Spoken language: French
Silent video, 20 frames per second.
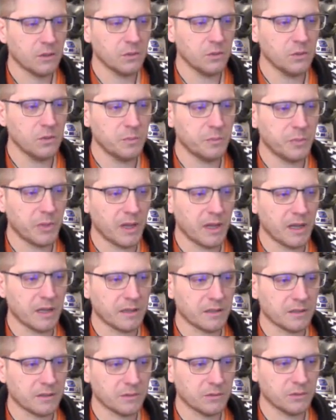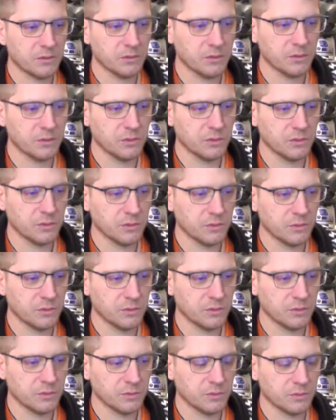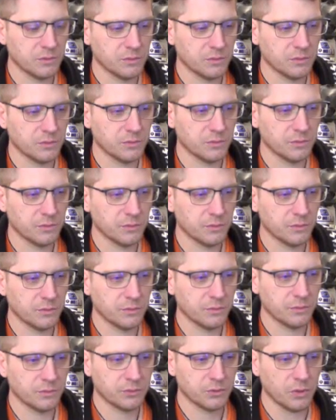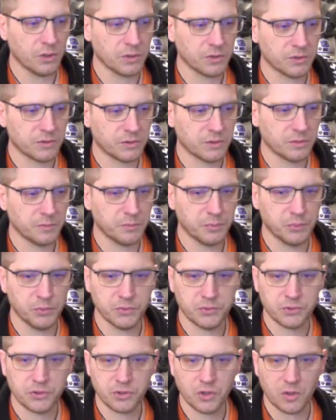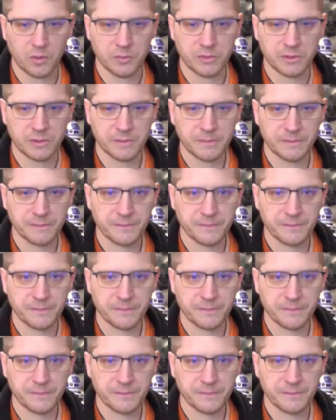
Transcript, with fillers: une part de torse plus jambes.